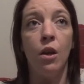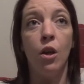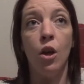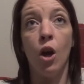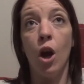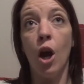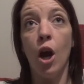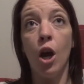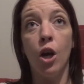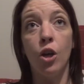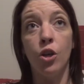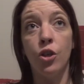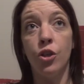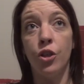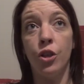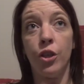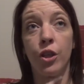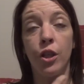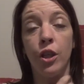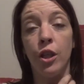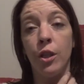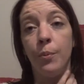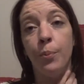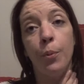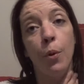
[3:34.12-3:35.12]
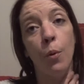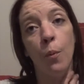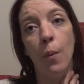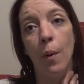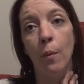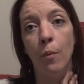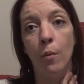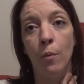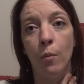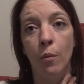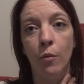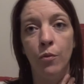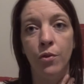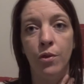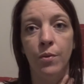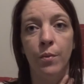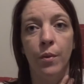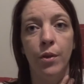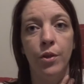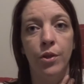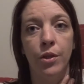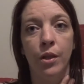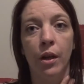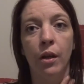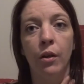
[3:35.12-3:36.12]
à acheter et probablement aux
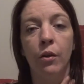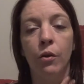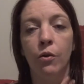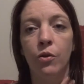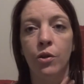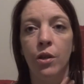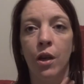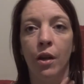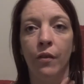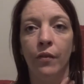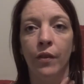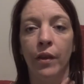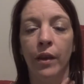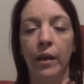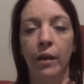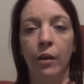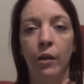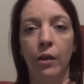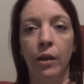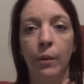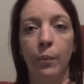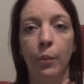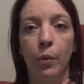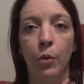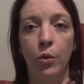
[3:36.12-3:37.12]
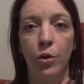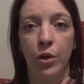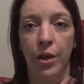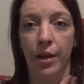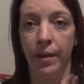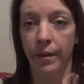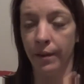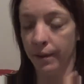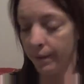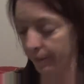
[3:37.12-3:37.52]
quand je la reverrai l'année prochaine.